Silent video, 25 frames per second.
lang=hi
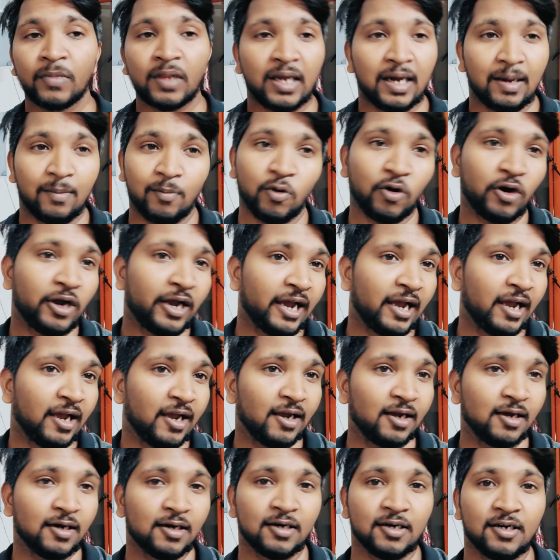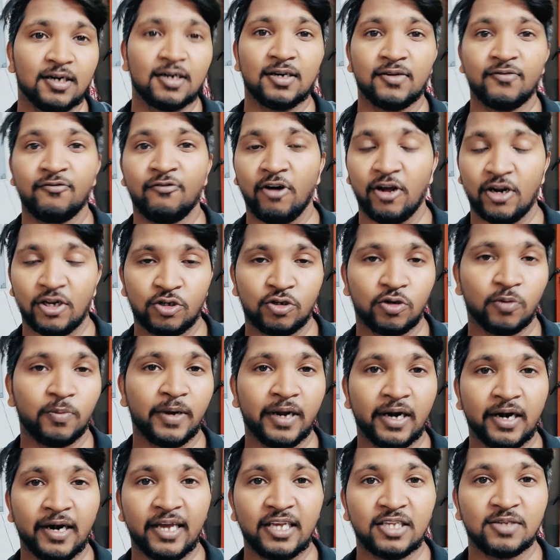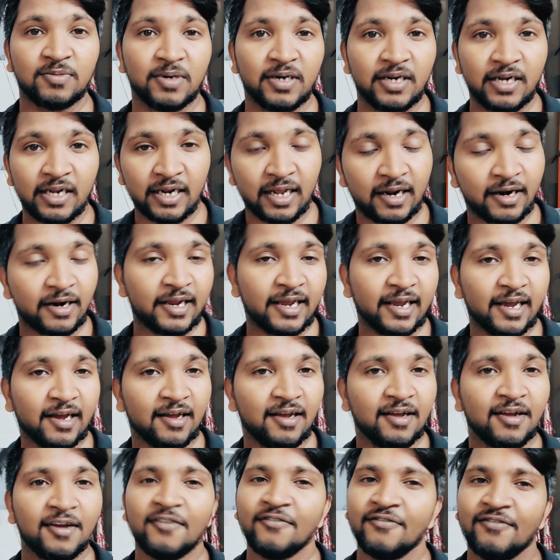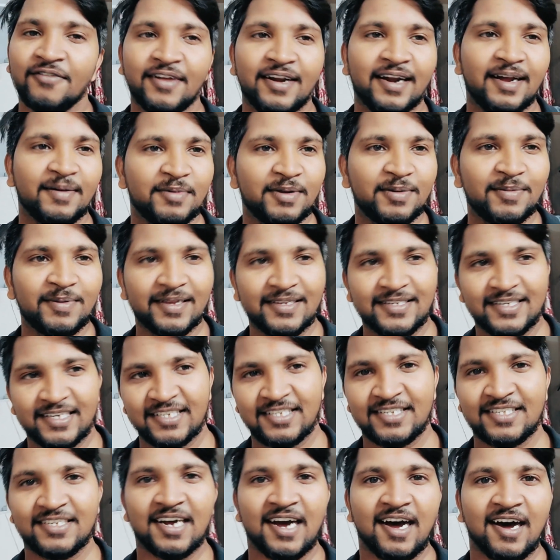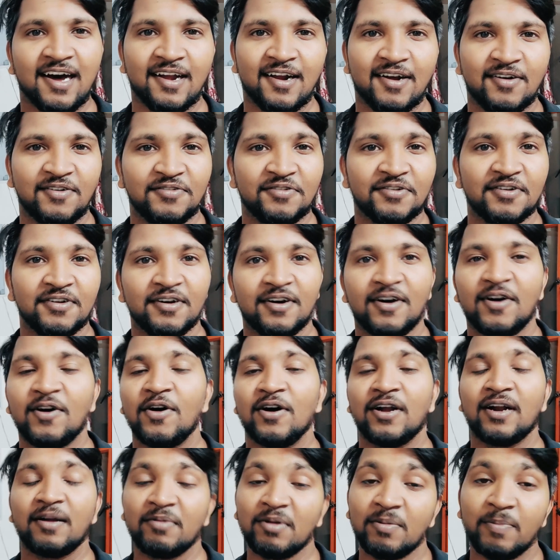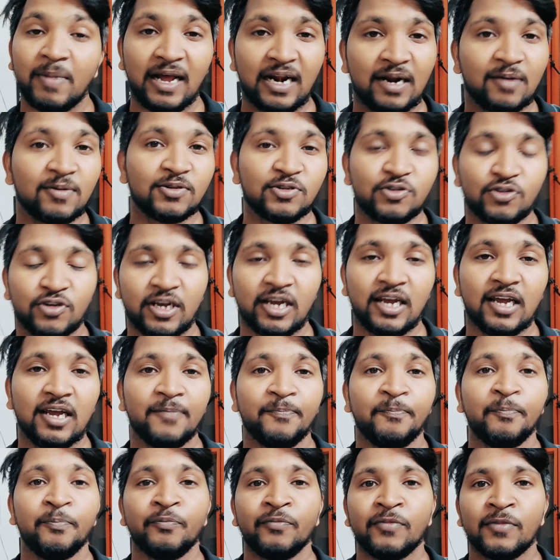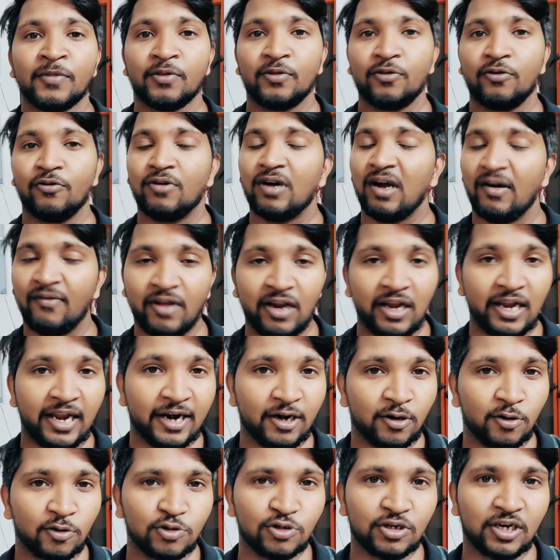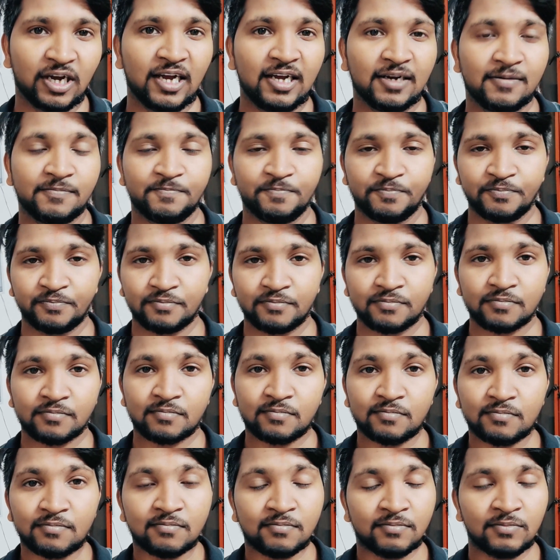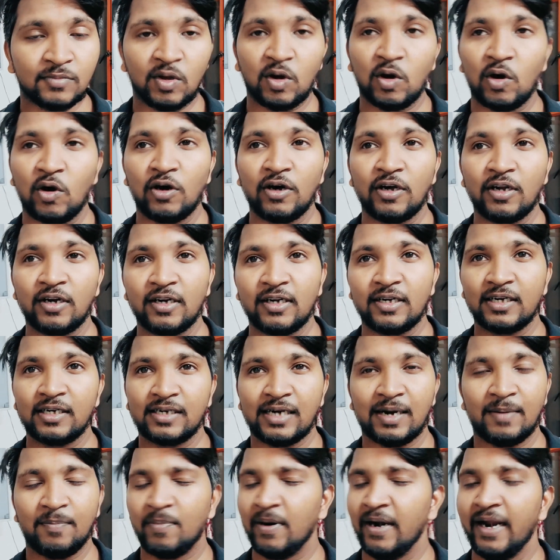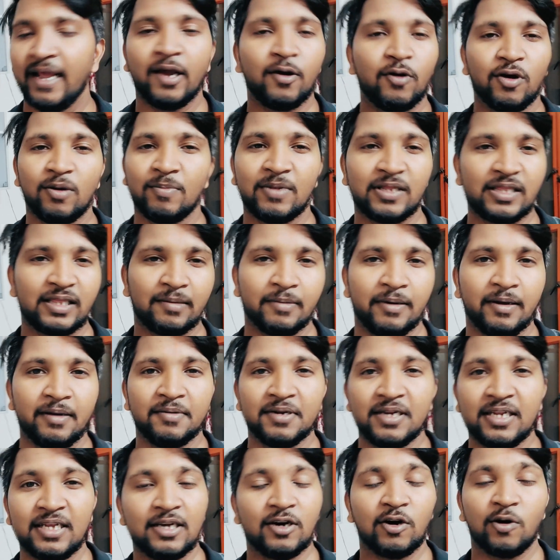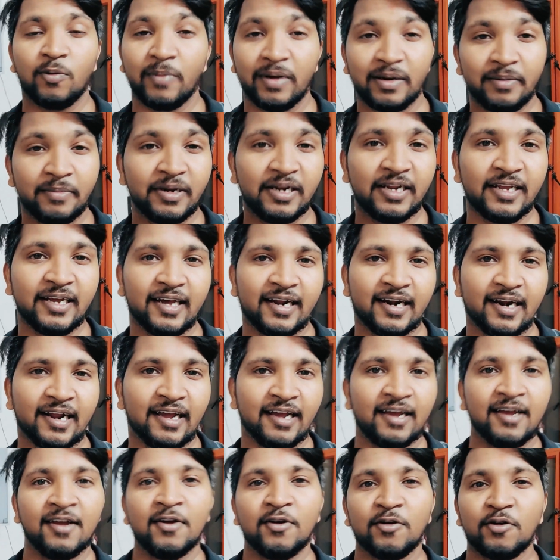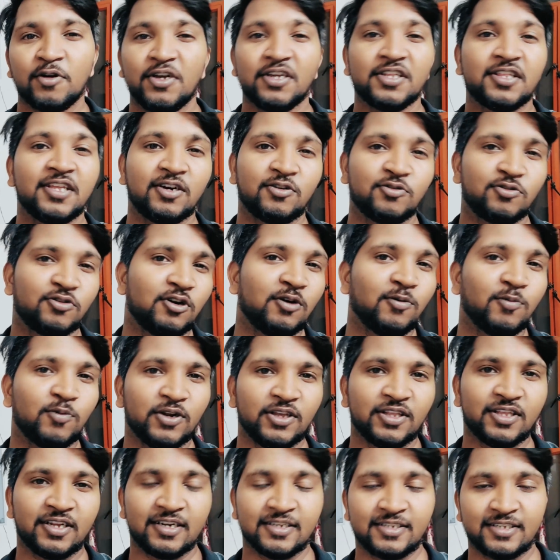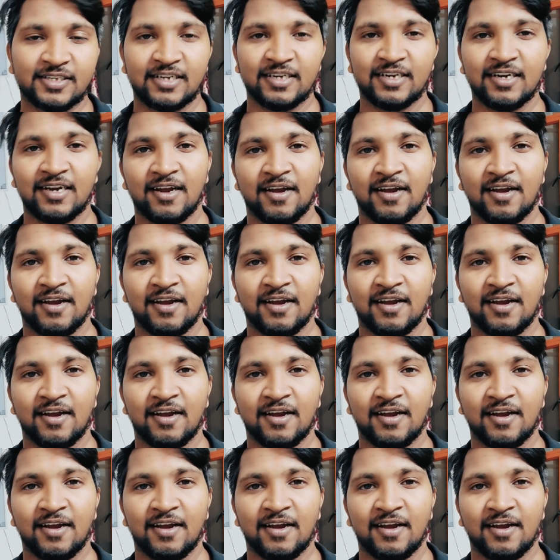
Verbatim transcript: हम लोग गए फॉरेस्टो पैराडाइज में डिनर किया फिर अभी मैं जस्ट आ रहा हूँ और अभी बारह बज चुके हैं तो काफ़ी लेट हो चुका है और अब पढ़ने का कोई मतलब है भी नहीं और मन भी नहीं कर रहा है फिर थक चुका हूँ पूरी तरह से